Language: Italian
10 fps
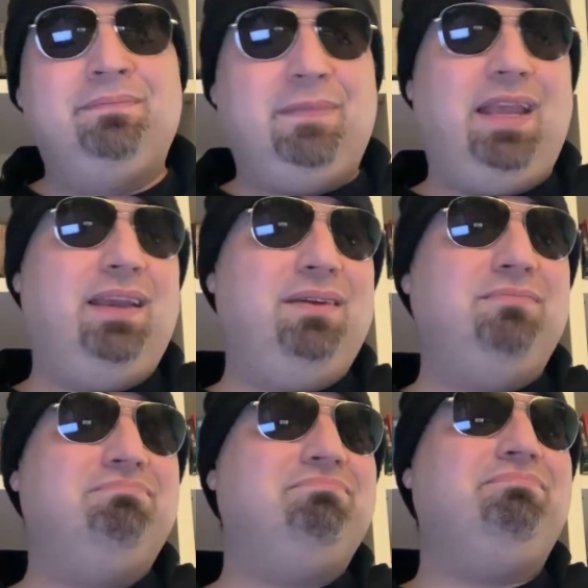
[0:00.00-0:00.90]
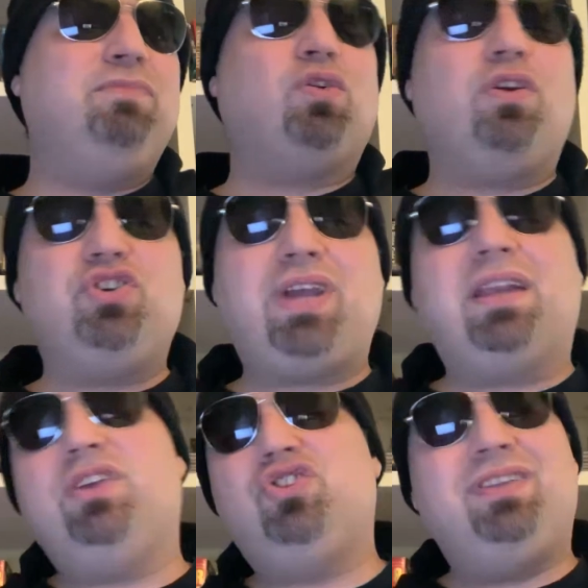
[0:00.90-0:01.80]
È un Roy Shire
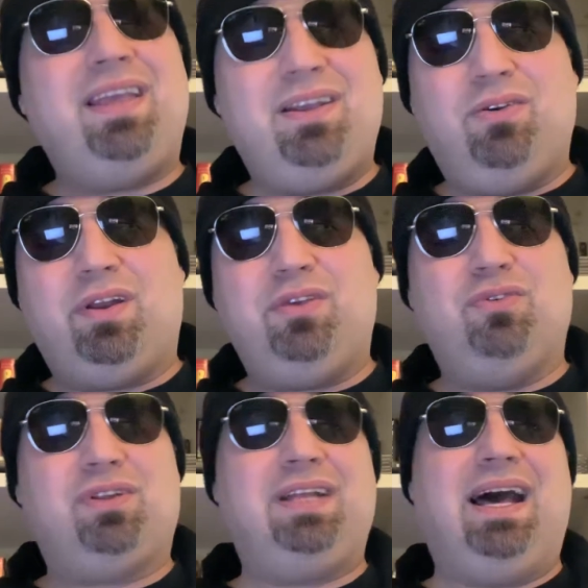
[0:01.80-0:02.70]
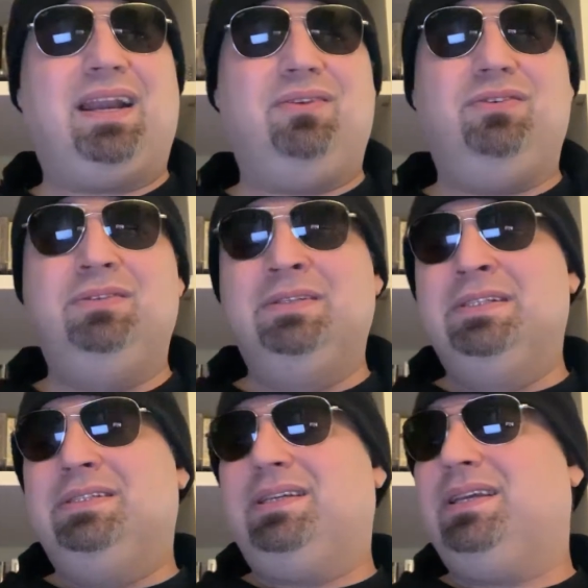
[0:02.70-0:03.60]
che ci tengo a ricordarlo,
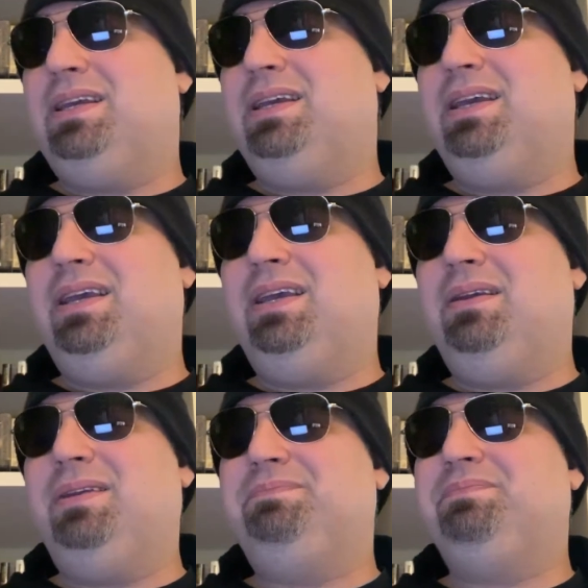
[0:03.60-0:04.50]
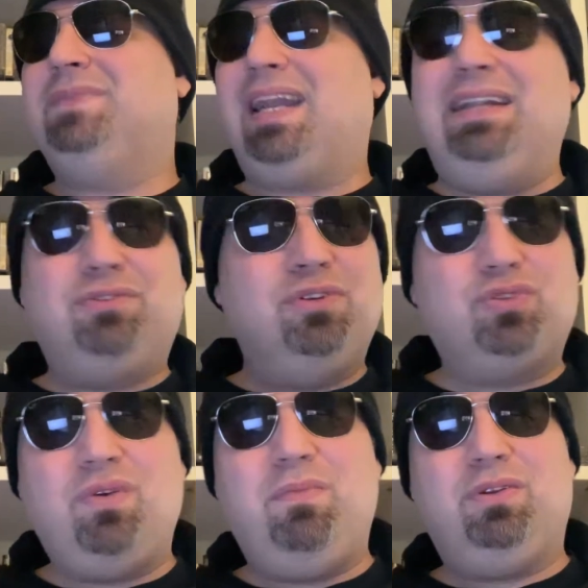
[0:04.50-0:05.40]
eh, tra l'altro il
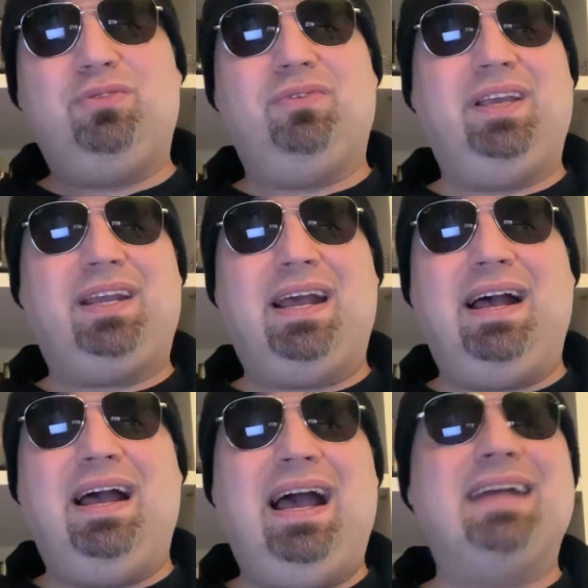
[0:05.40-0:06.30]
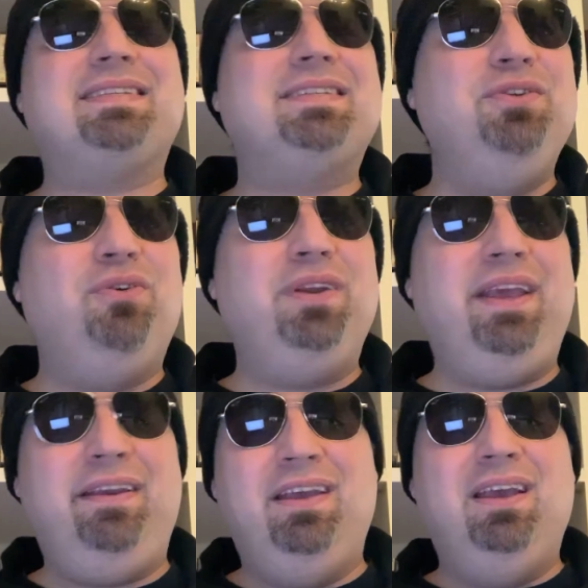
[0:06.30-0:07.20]
suo motto era
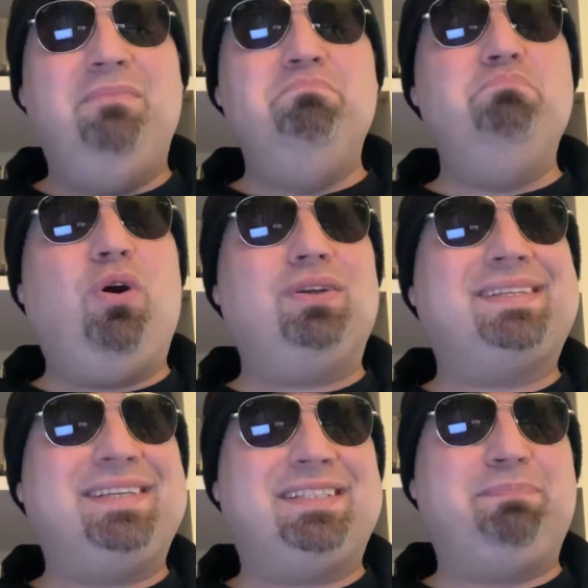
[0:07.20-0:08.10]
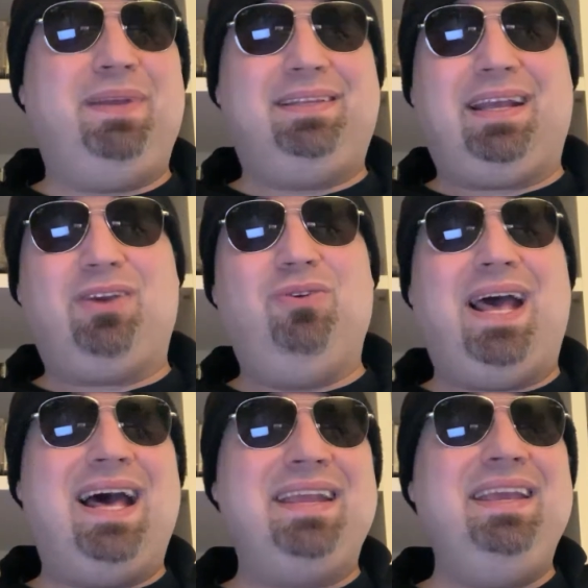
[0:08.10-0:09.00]
azione, mosse
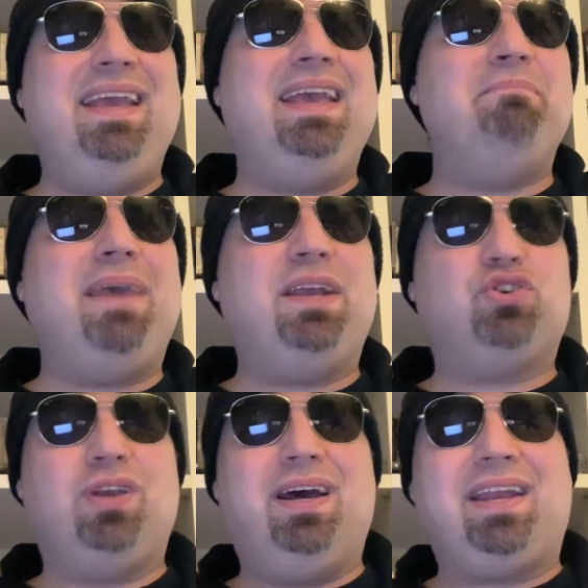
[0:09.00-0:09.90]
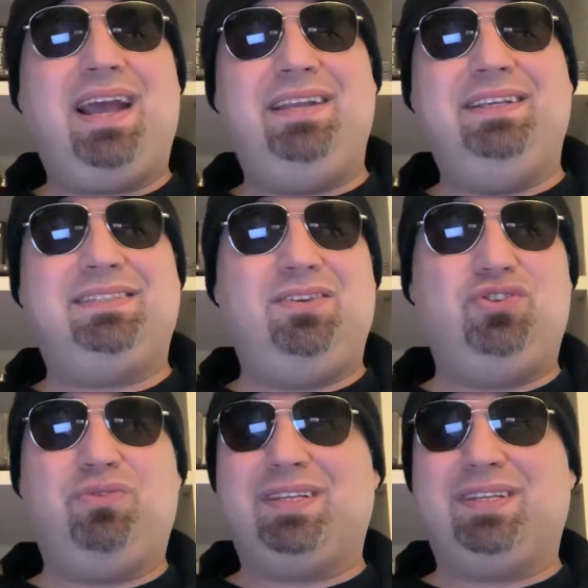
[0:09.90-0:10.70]
spettacolari e match realistici.